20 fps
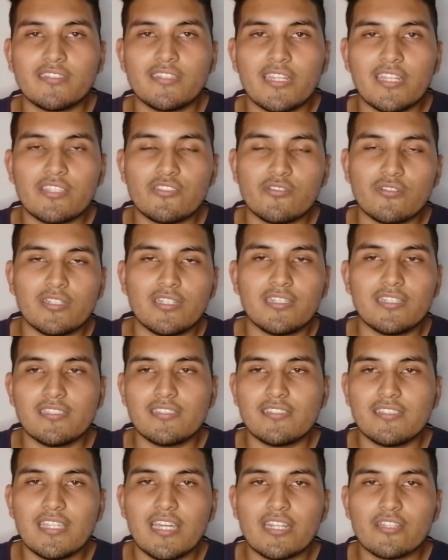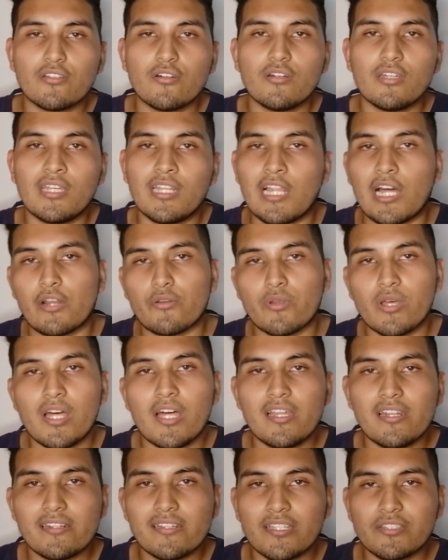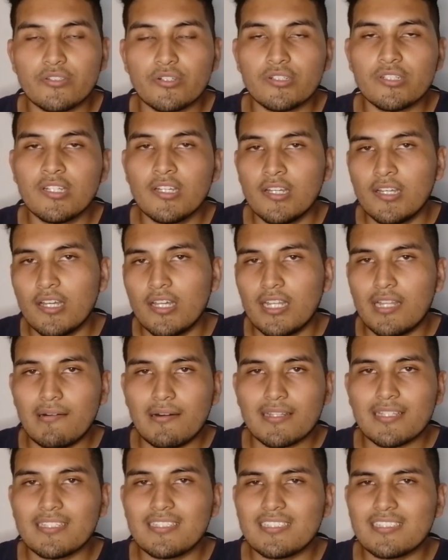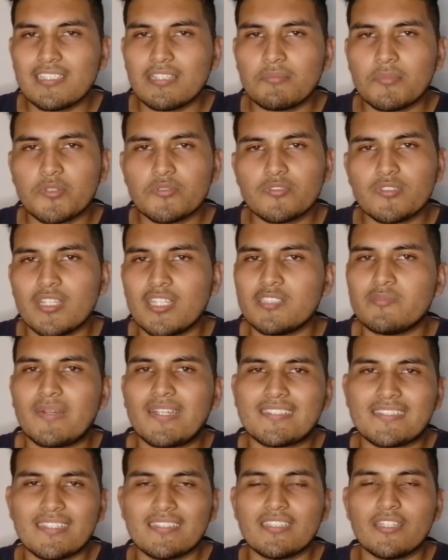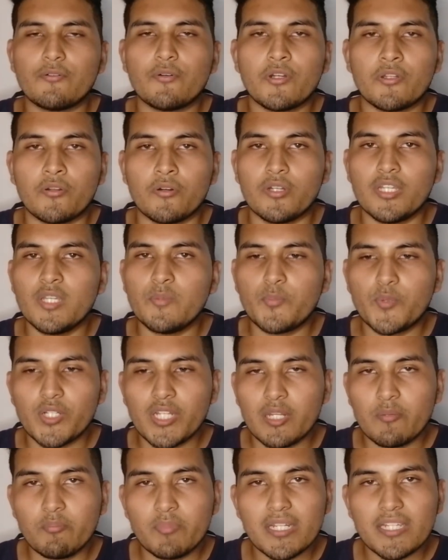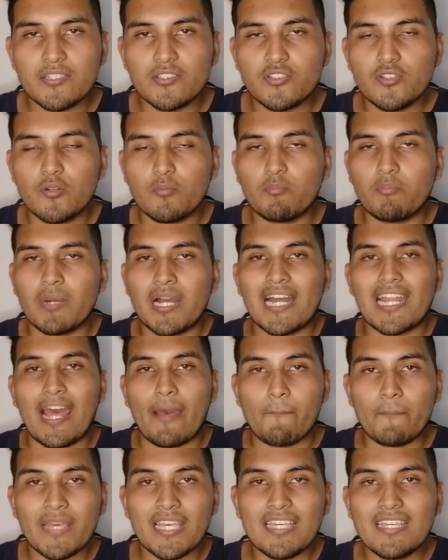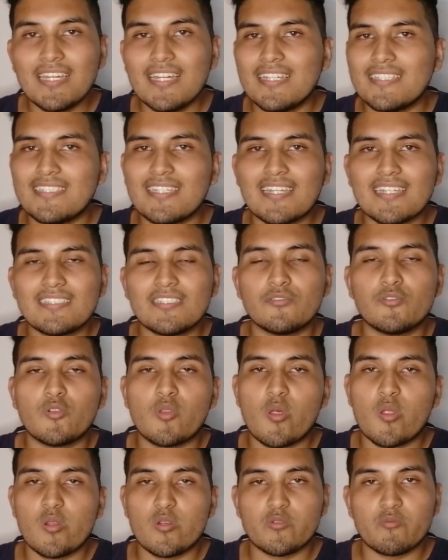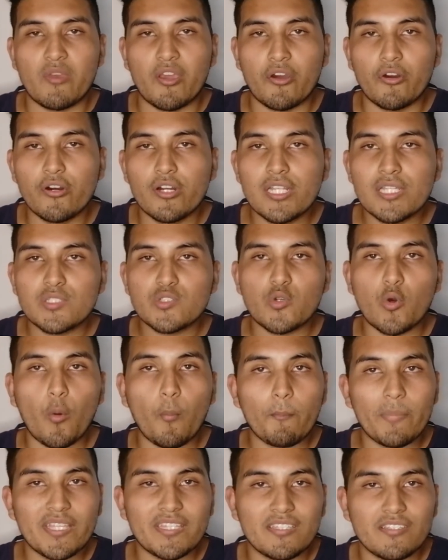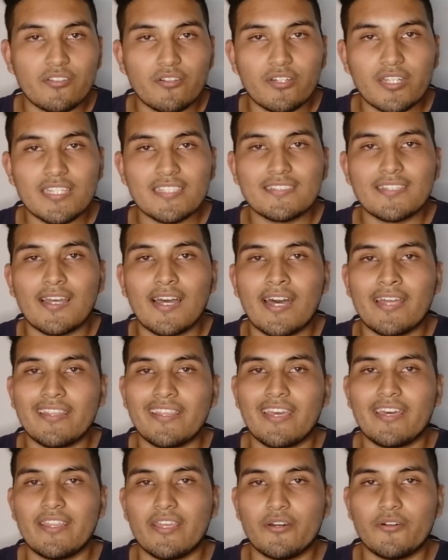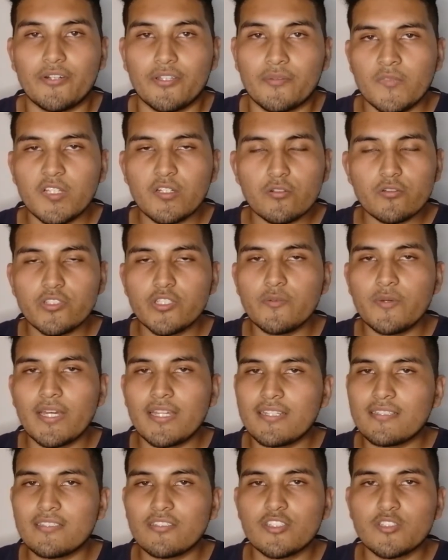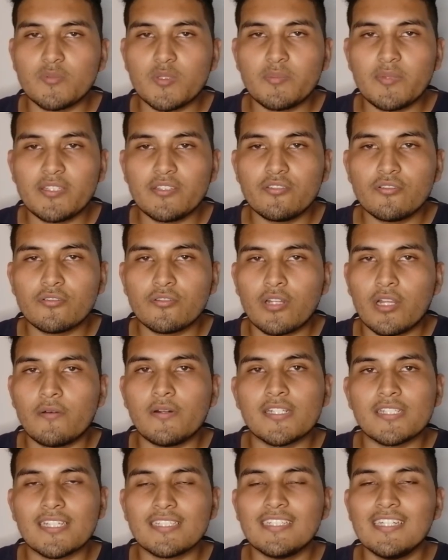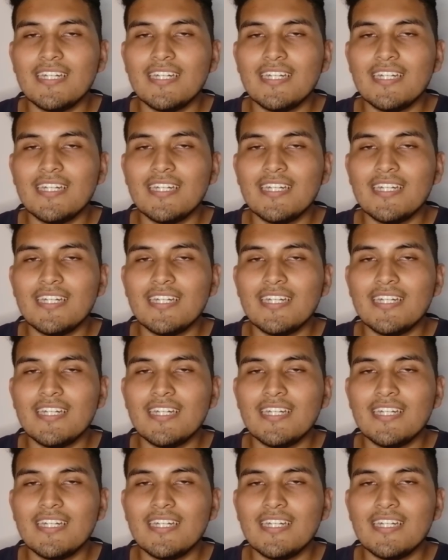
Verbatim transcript: derecho, clic izquierdo y la rueda del ratón, la verdad este mouse es bastante bueno y por el precio para mí sigue siendo uno de los mejores competidores a día de hoy. Inclusive en este 2021 la verdad